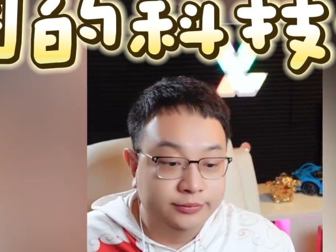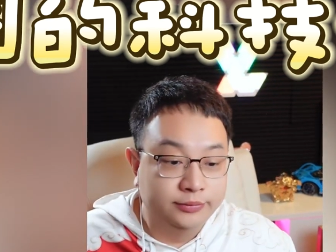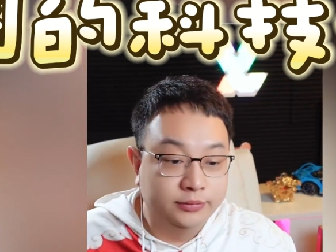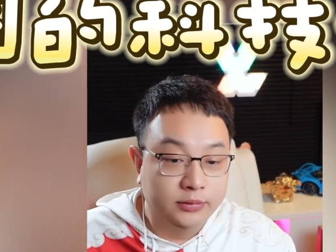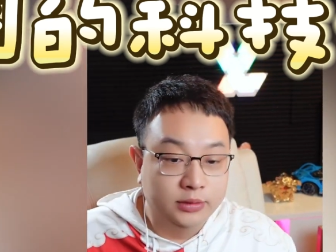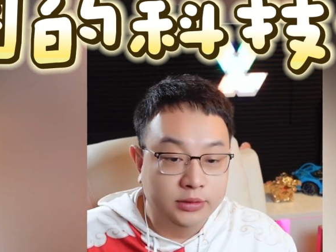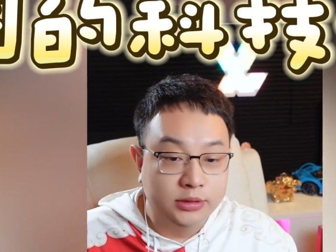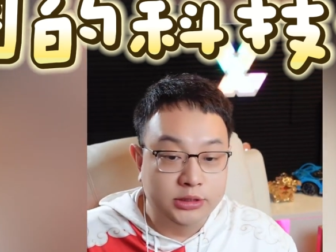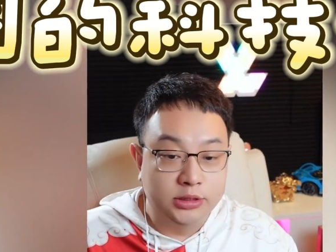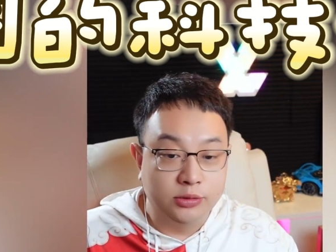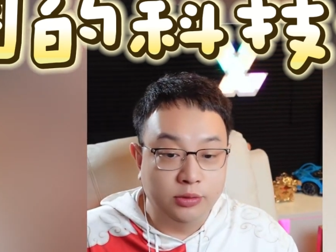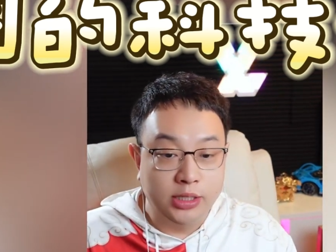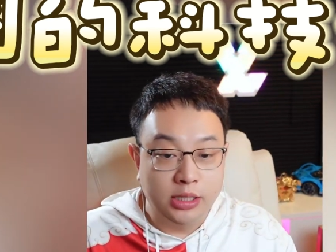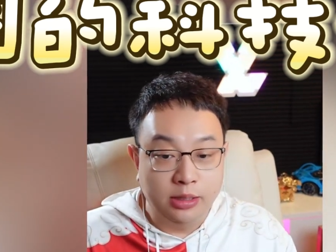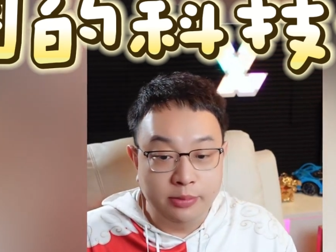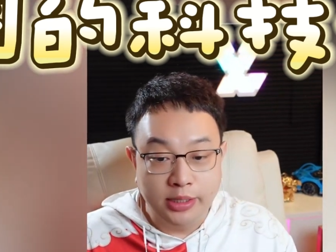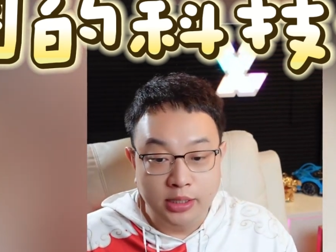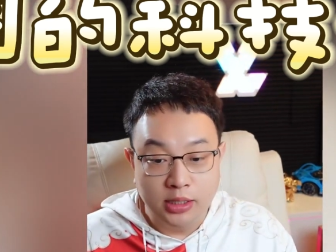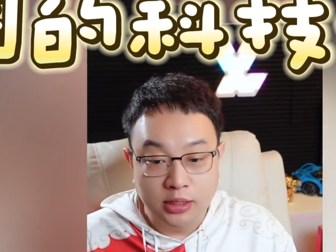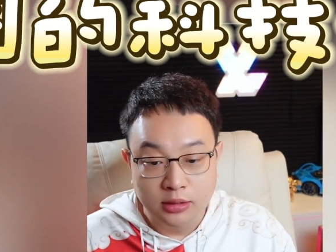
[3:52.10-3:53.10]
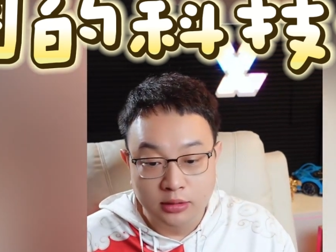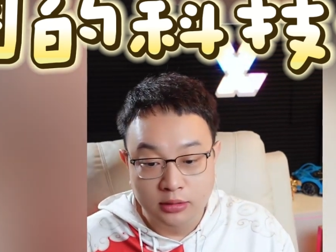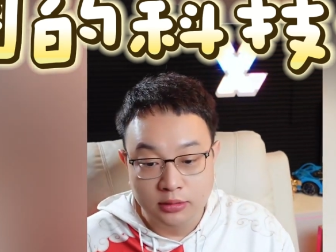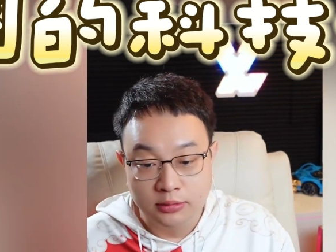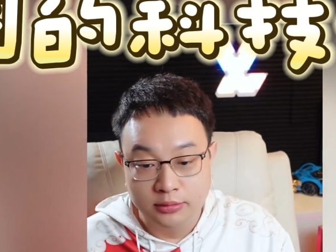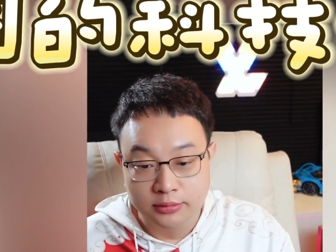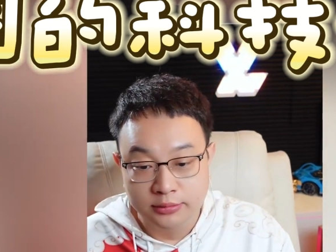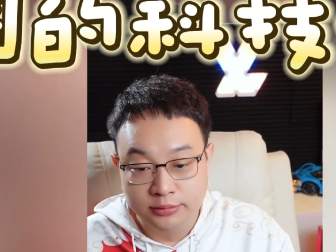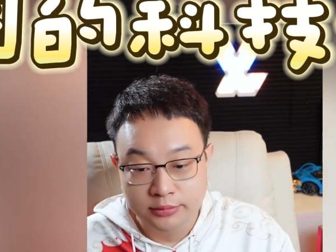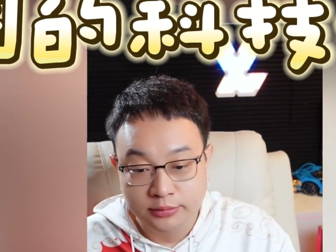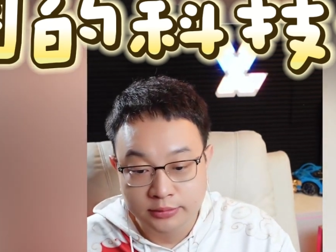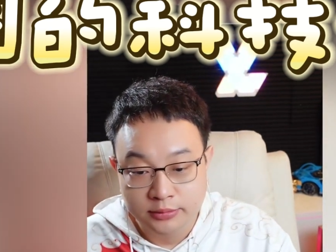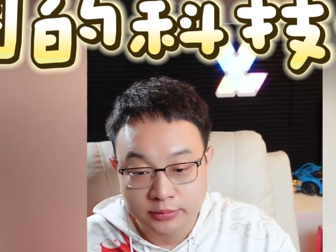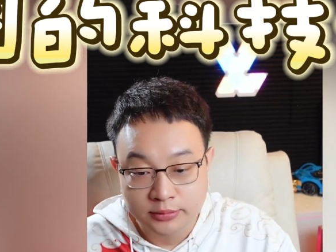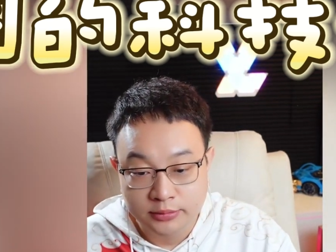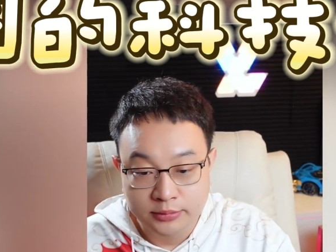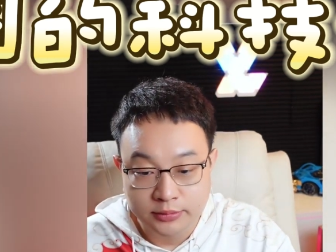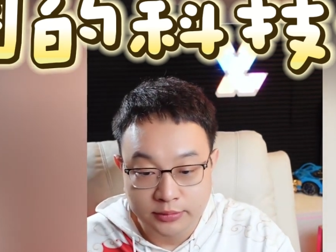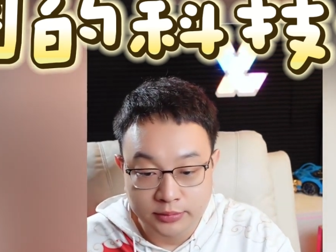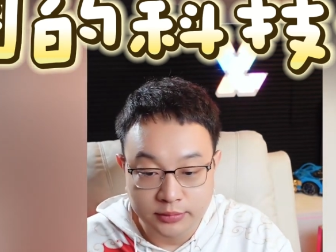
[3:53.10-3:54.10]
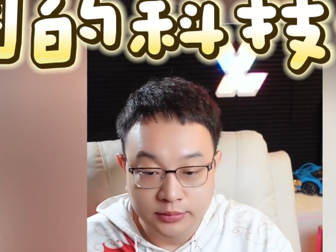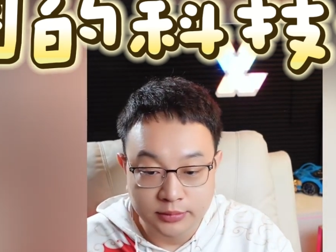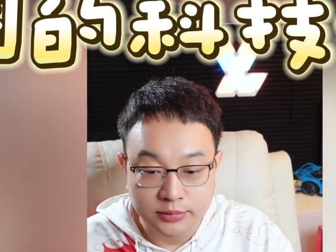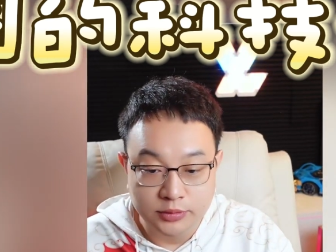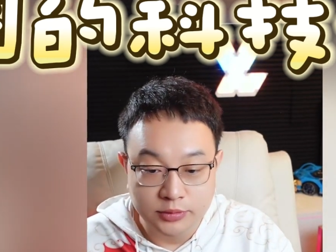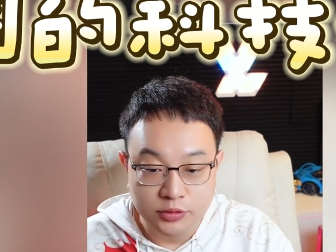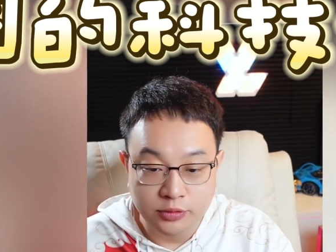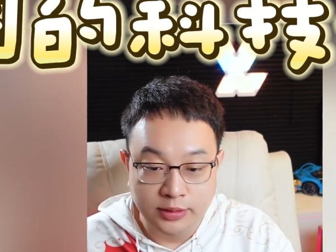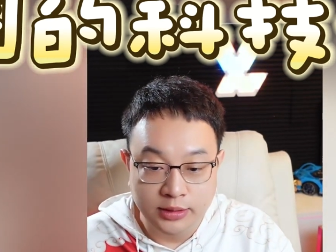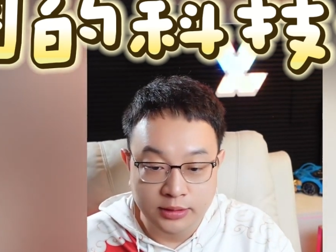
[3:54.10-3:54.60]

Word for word: 十块钱没了，嗯，去吧。